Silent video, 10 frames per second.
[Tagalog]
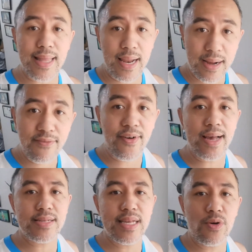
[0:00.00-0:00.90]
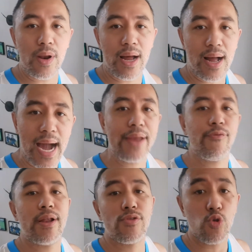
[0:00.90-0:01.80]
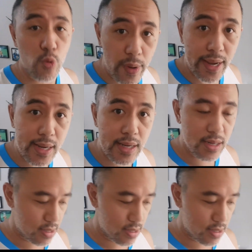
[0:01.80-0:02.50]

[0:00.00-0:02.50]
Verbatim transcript: talagang fasting, walang kain, walang tubig